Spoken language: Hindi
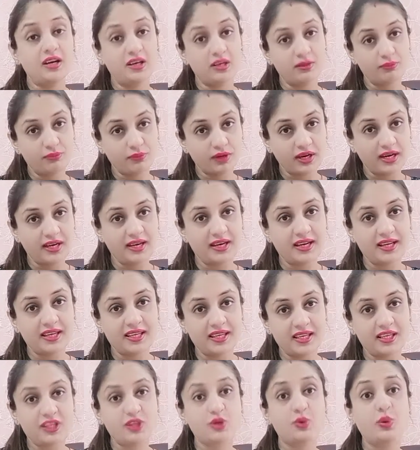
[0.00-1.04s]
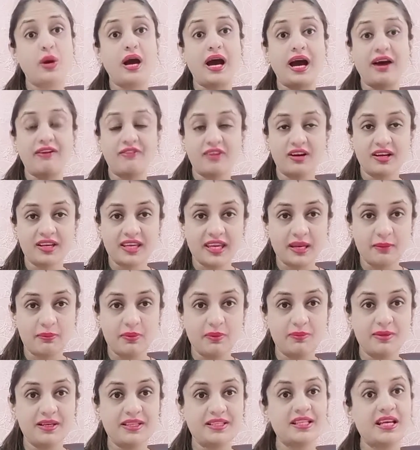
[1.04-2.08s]
अर्न करने की यू हैव अ
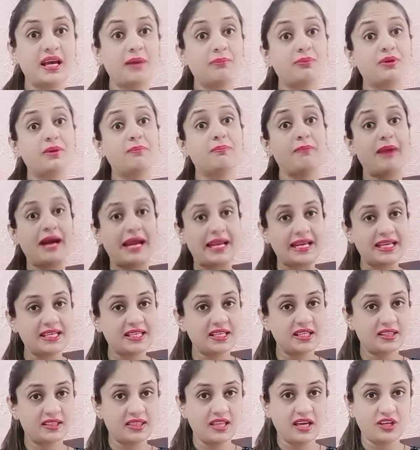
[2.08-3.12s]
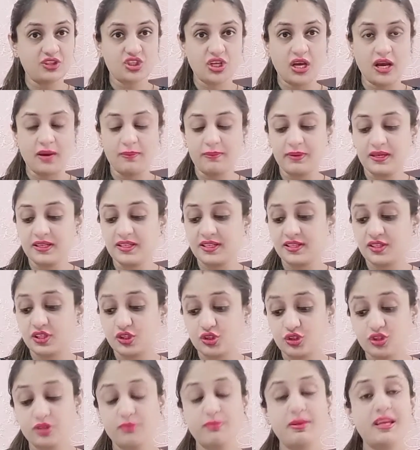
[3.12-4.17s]
कैपेबिलिटी आपके माइंड इतना शार्प है
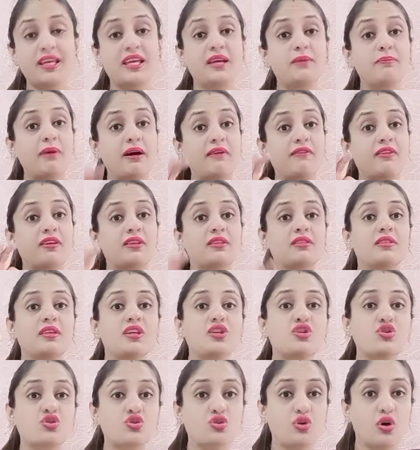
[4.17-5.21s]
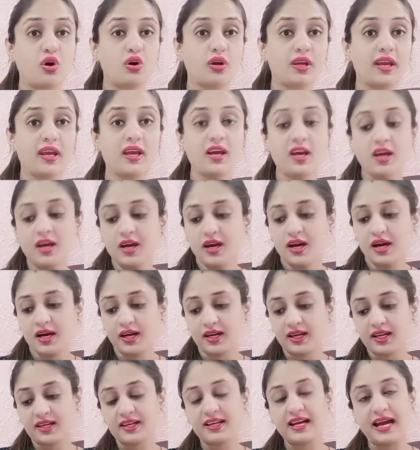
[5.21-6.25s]
डिसीजन मेकिंग पावर इतनी स्ट्रांग है
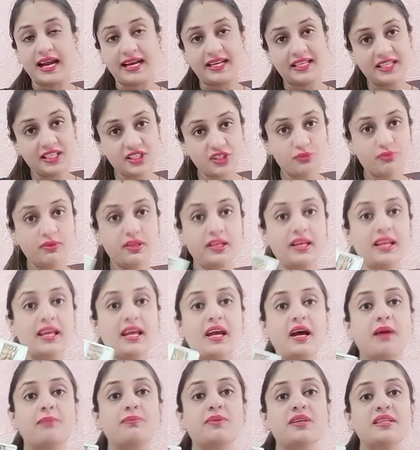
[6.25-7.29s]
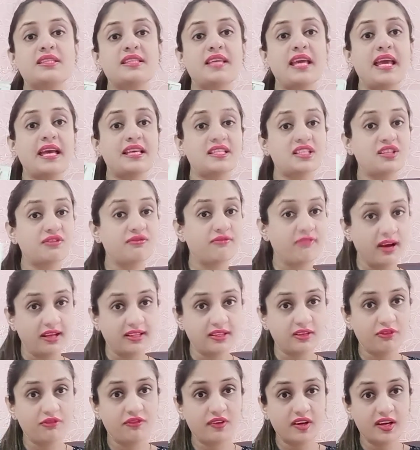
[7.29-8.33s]
अगर गाइडेंस भी लें आप किसी ऐसी
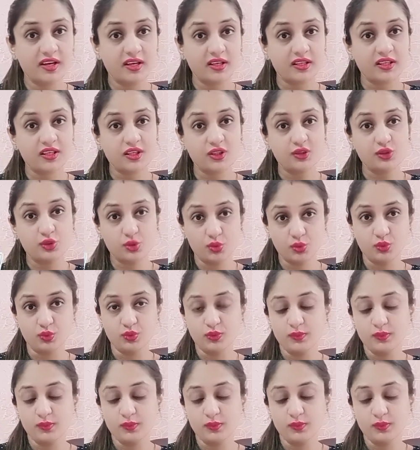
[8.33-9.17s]
फादर फिगर के थ्रू